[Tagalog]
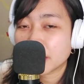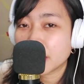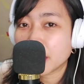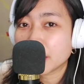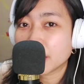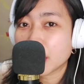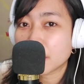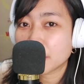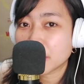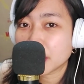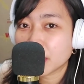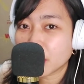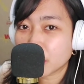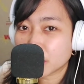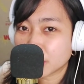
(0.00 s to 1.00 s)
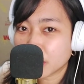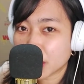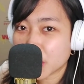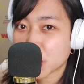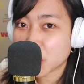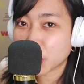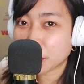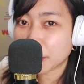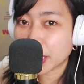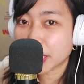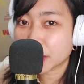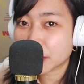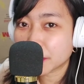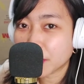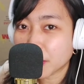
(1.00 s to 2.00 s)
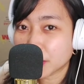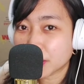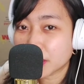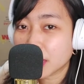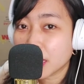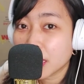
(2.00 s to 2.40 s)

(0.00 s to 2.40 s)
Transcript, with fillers: Dynamic Condenser Microphone.